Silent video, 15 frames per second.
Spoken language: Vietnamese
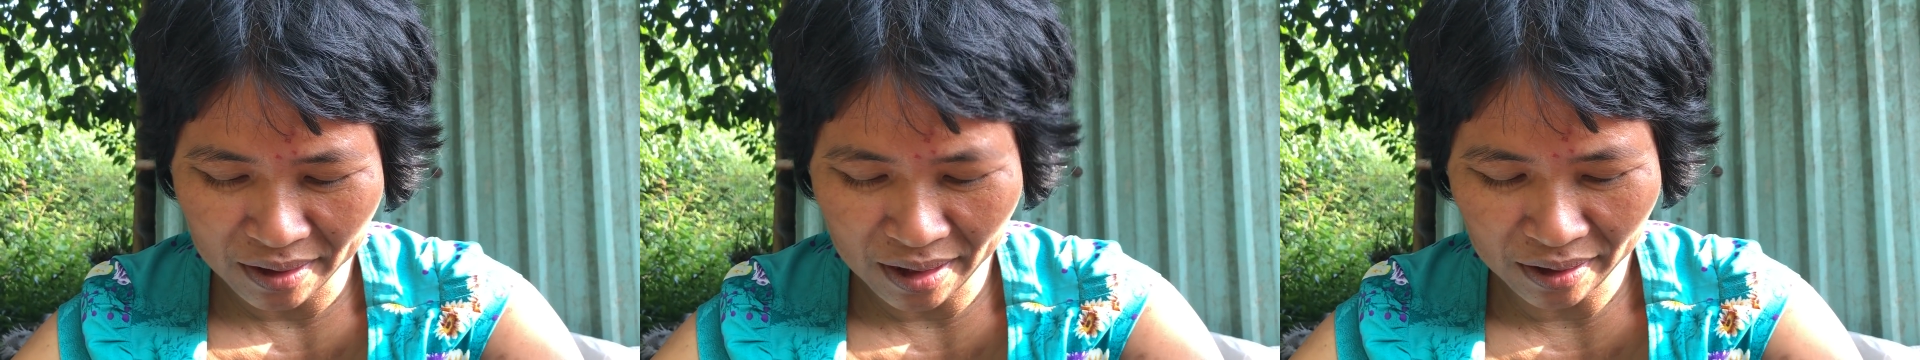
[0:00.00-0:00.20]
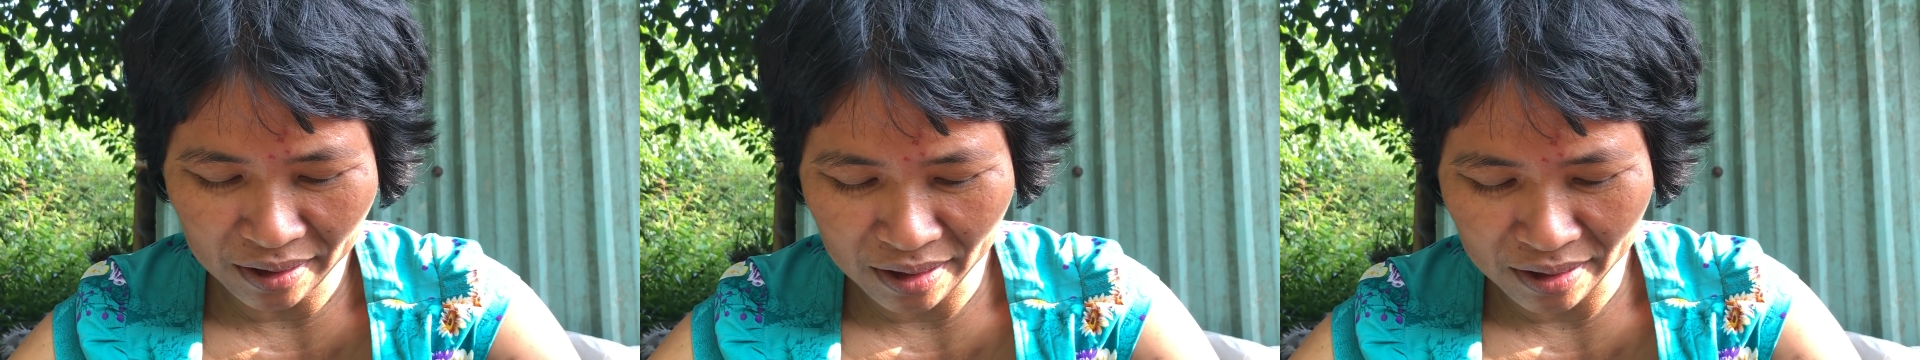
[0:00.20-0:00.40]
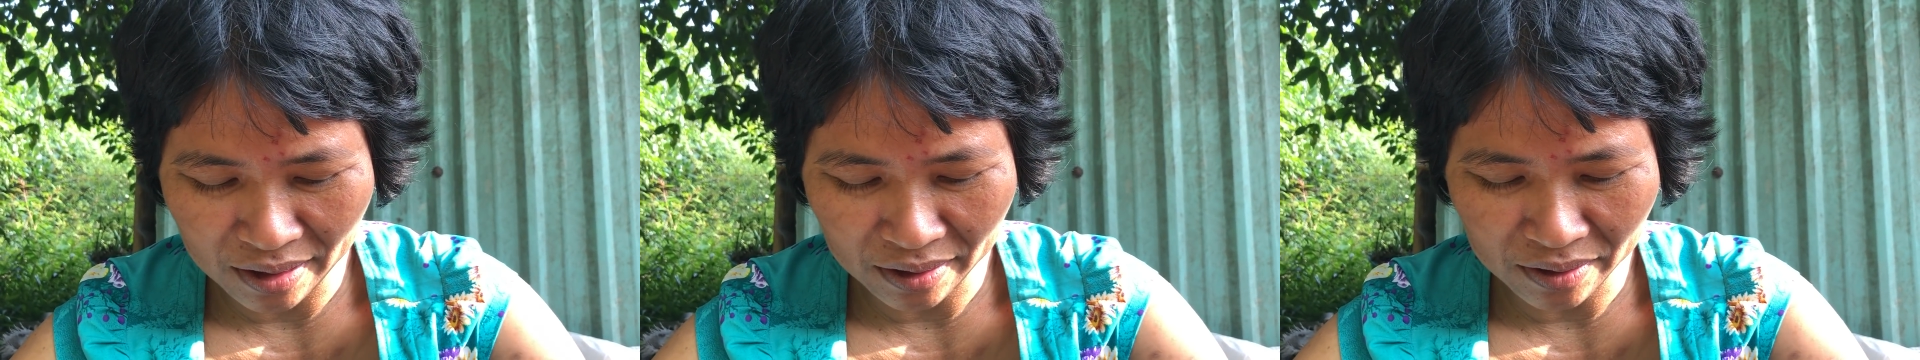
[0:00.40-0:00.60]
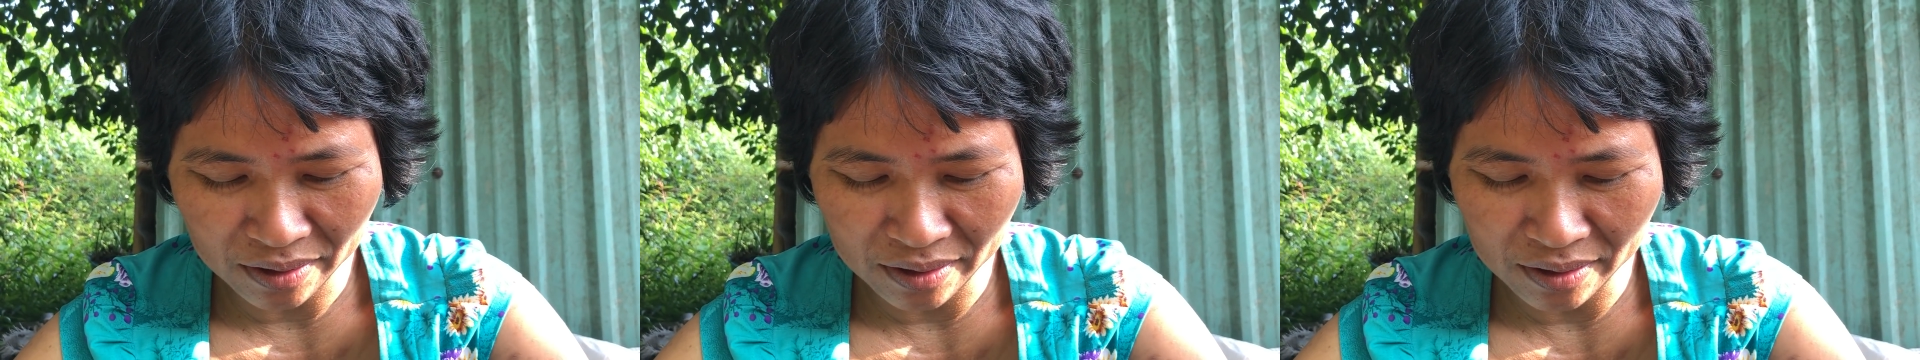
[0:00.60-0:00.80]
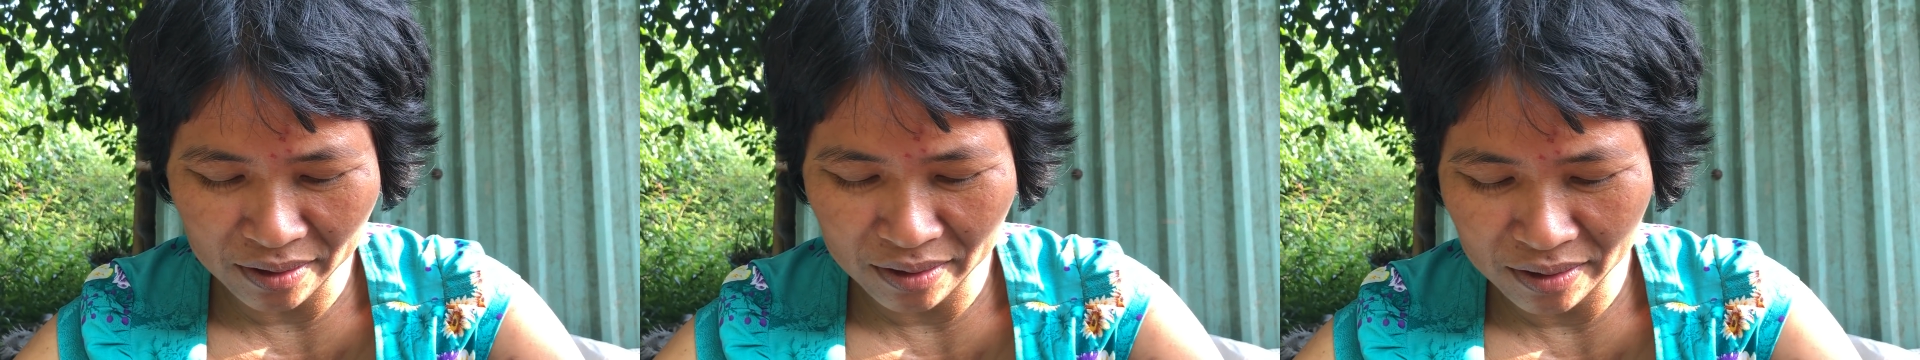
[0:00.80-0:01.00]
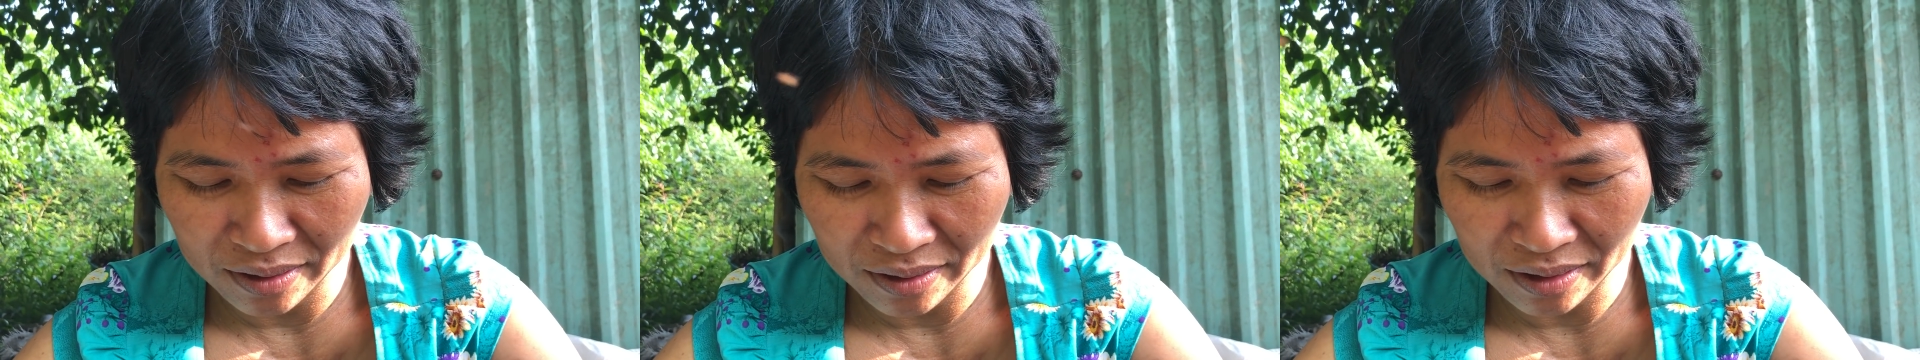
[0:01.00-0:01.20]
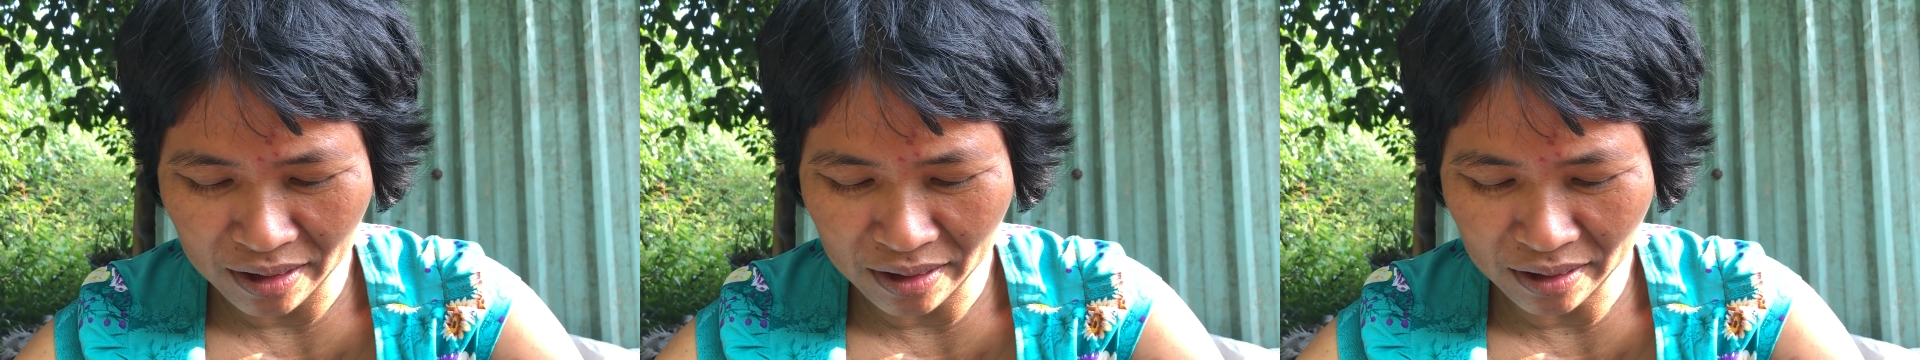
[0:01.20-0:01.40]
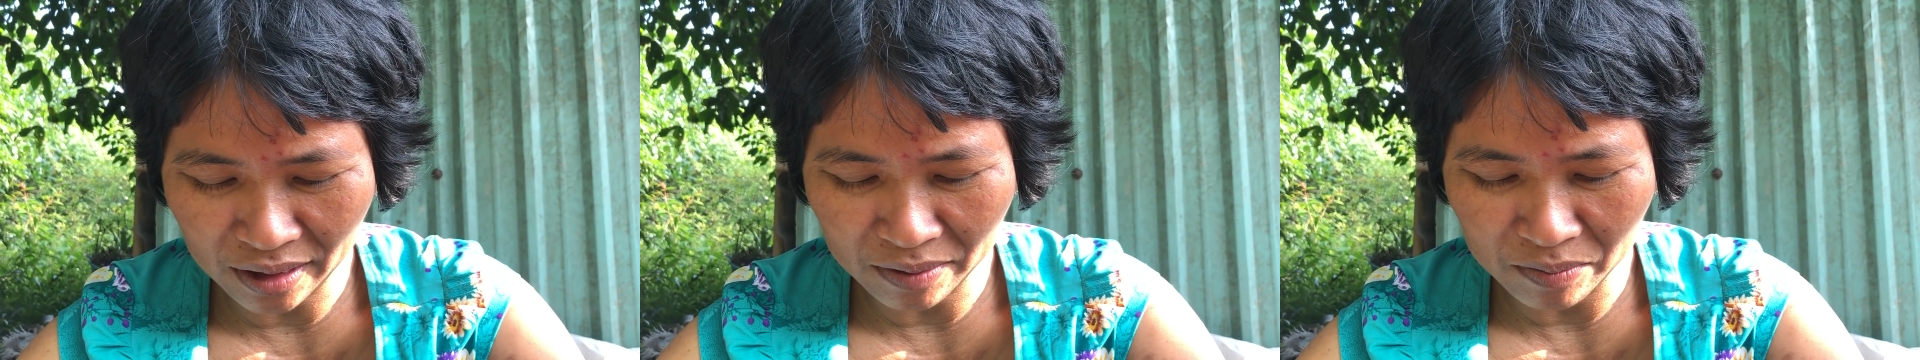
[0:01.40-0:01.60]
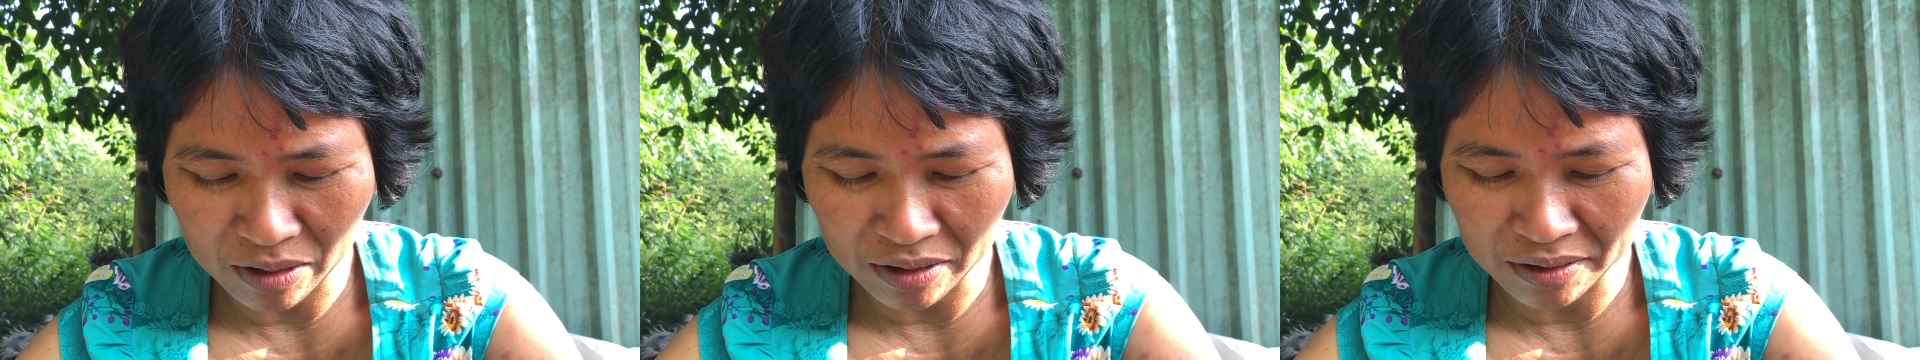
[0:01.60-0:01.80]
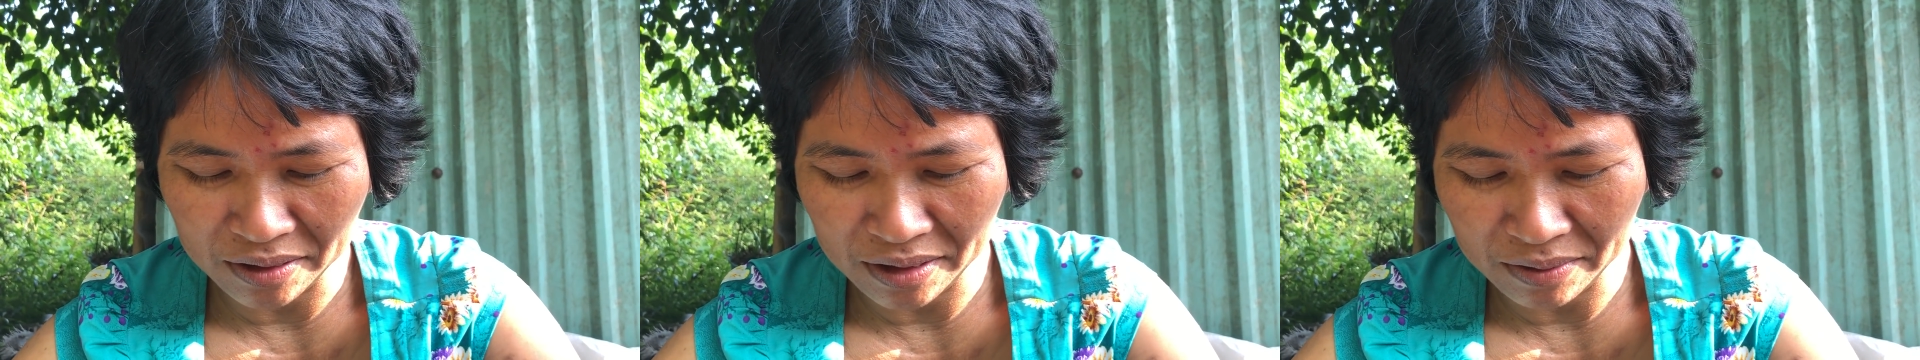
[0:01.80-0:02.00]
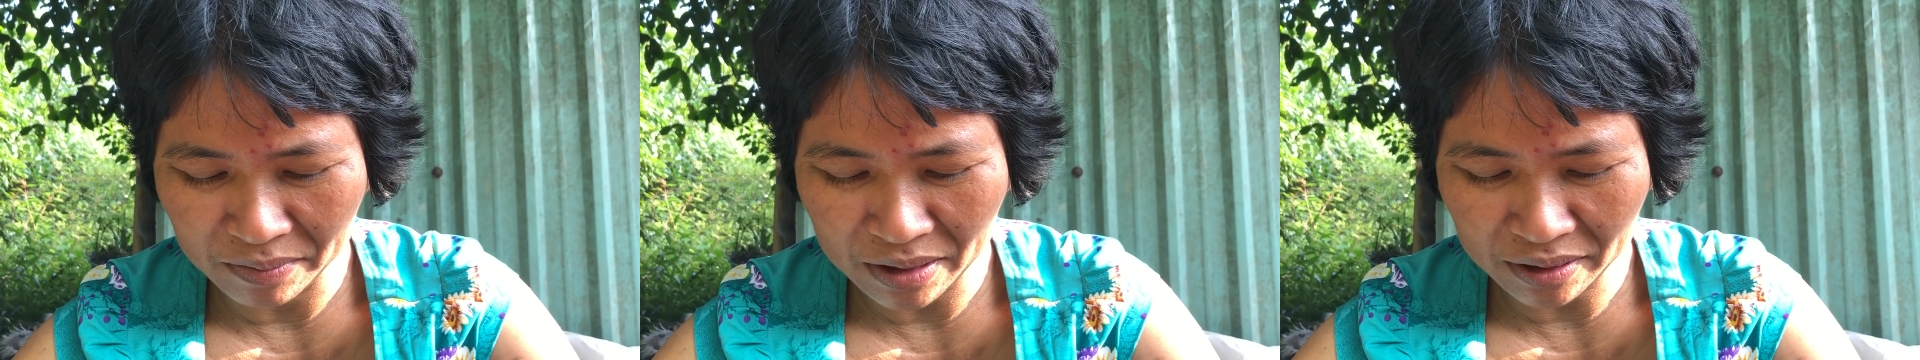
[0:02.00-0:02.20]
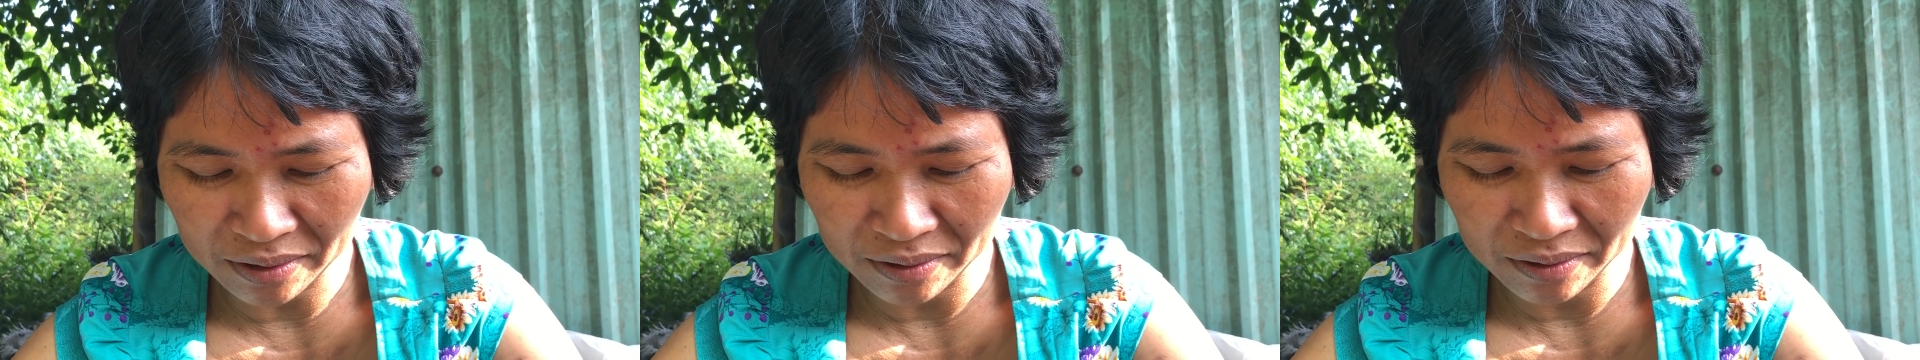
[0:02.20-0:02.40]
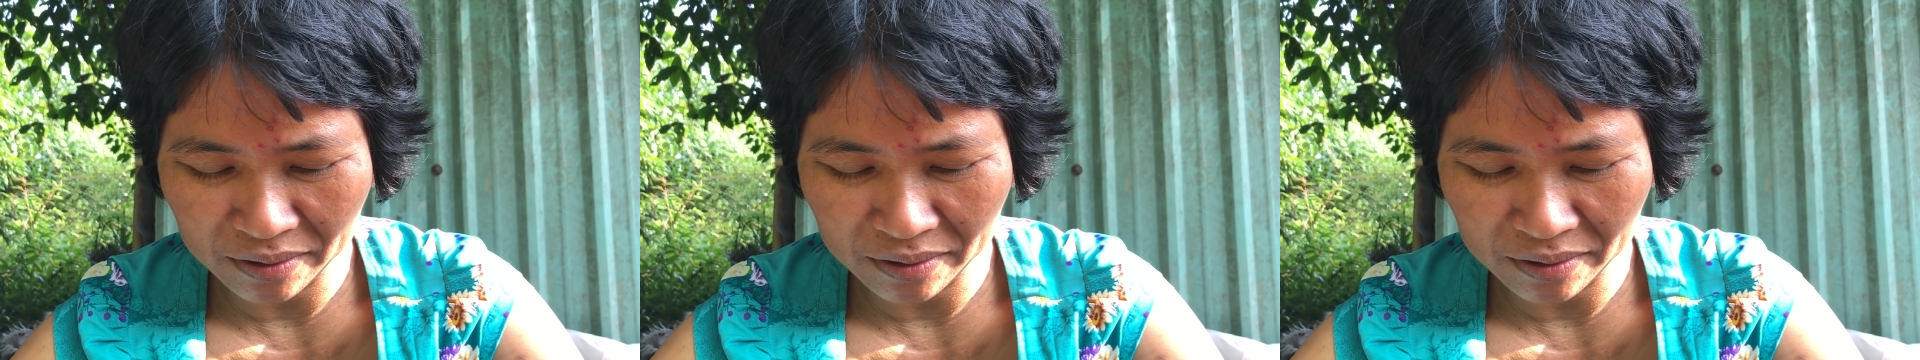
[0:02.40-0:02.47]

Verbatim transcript: Tháng này tháng chín, tháng mười gì không biết.